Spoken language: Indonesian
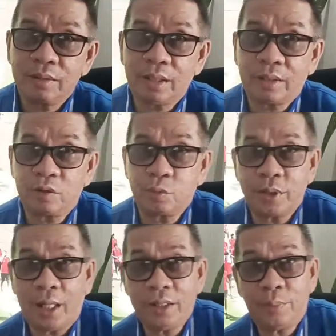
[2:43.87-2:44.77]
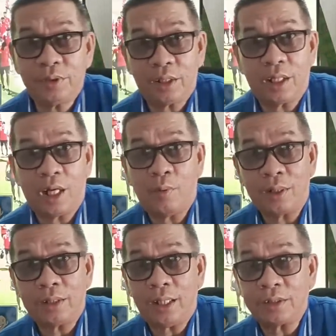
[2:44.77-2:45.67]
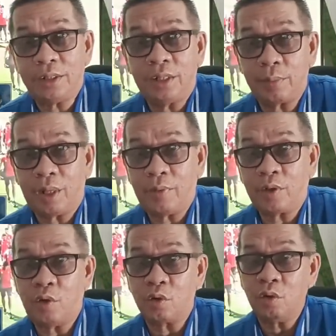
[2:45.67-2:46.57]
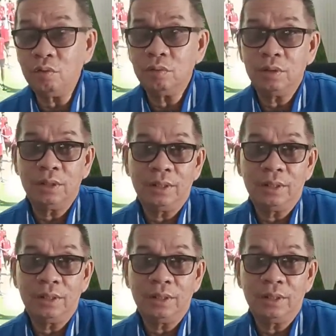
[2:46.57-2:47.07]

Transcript: Cakya Supriyadi ya penjaga gawang kita yang cedera melawan Hong Kong